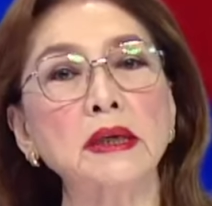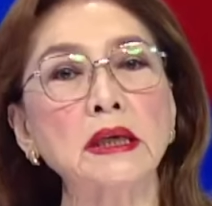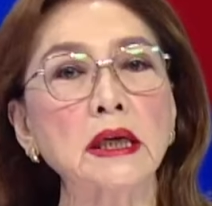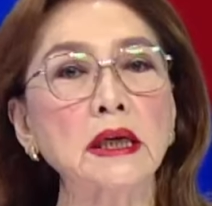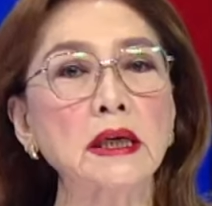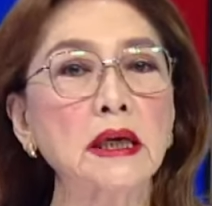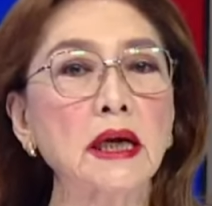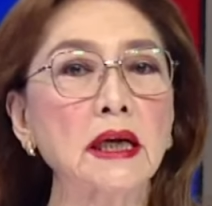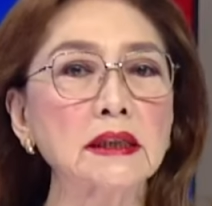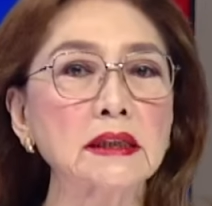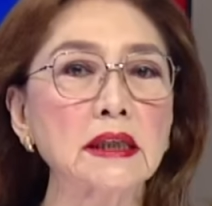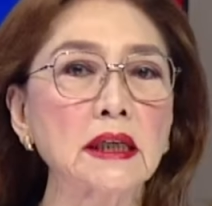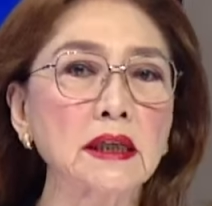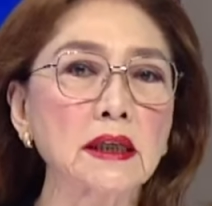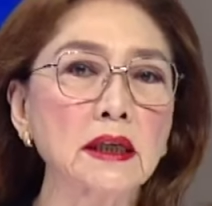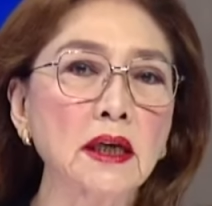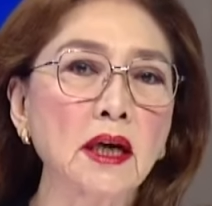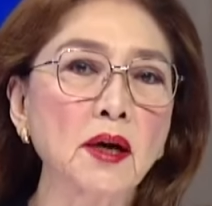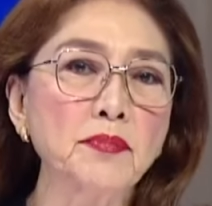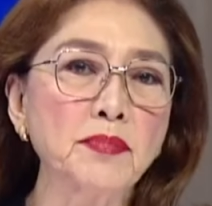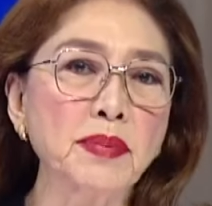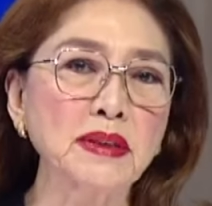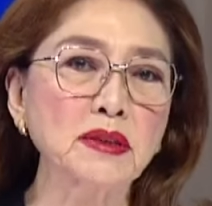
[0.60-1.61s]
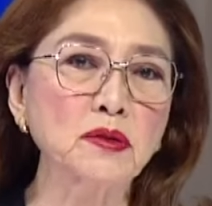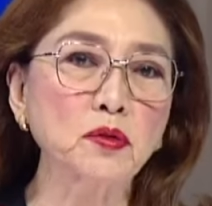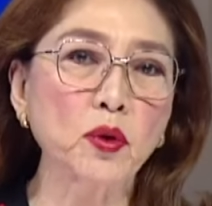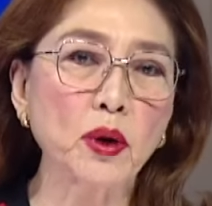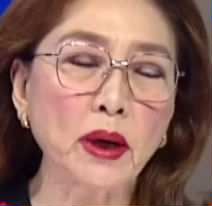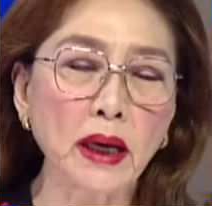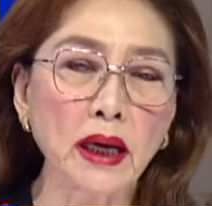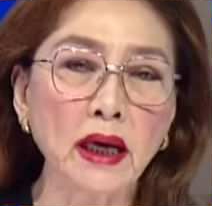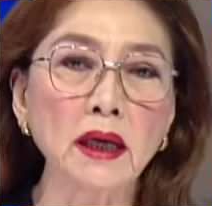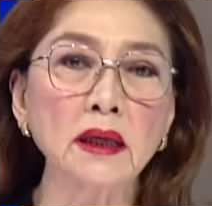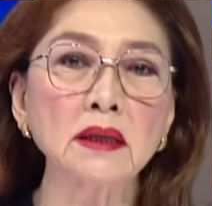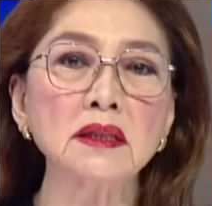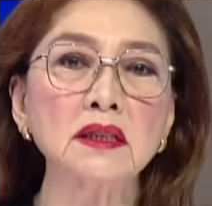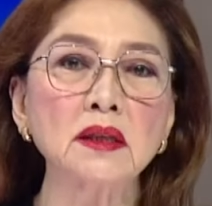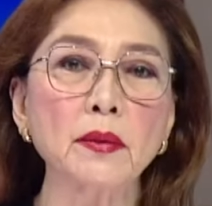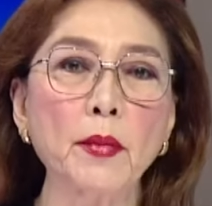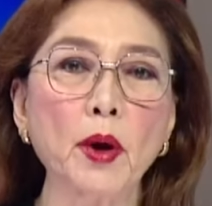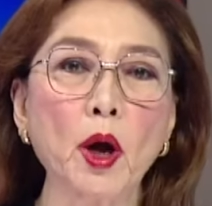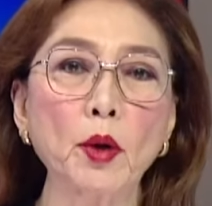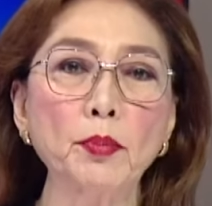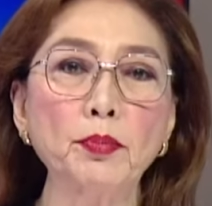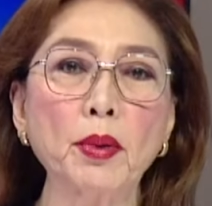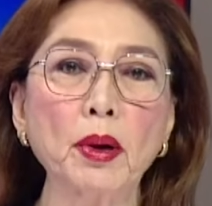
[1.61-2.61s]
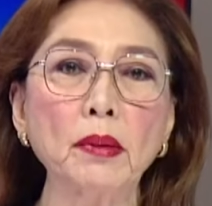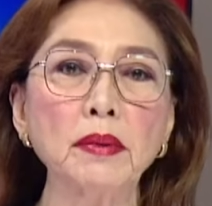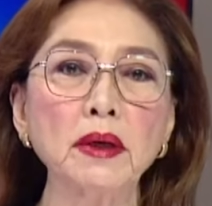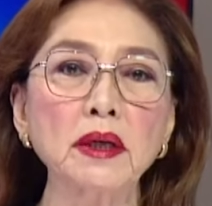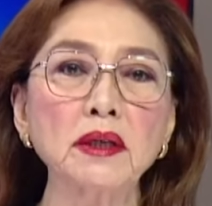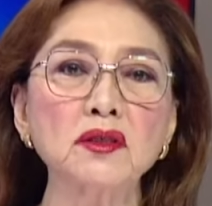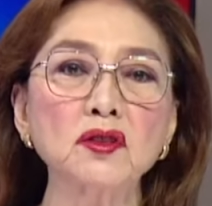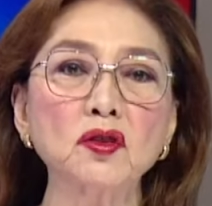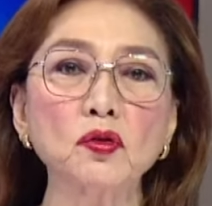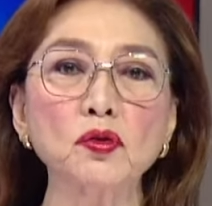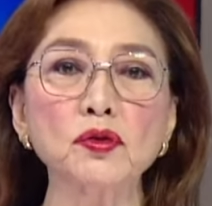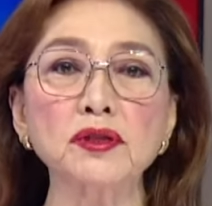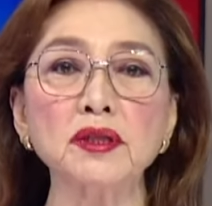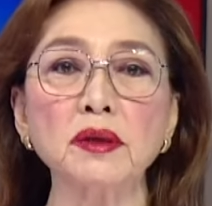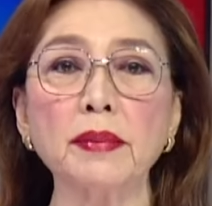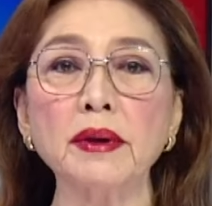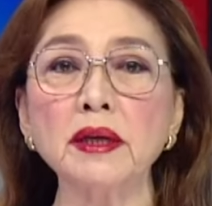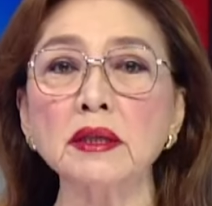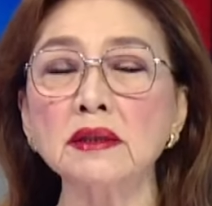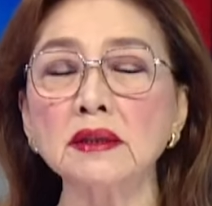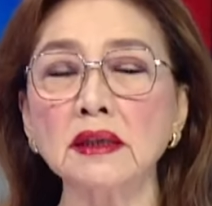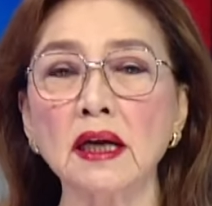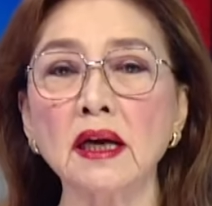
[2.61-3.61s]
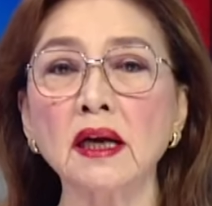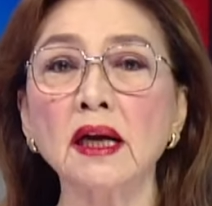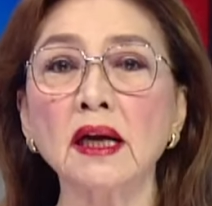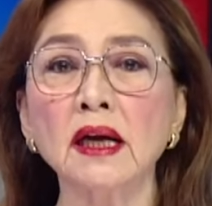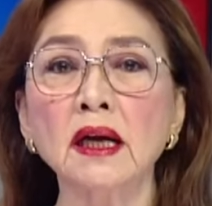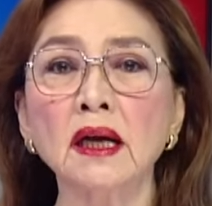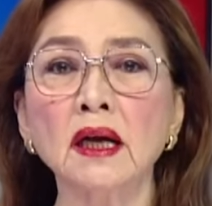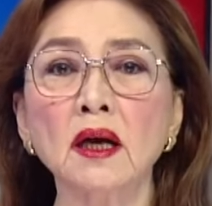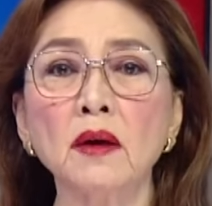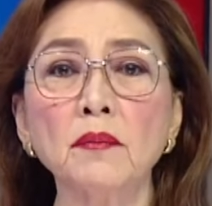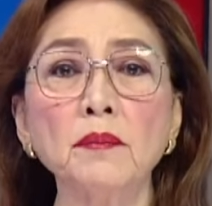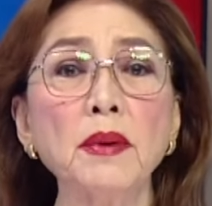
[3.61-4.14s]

Umarangkada na ang pasukan sa mga public school sa bansa,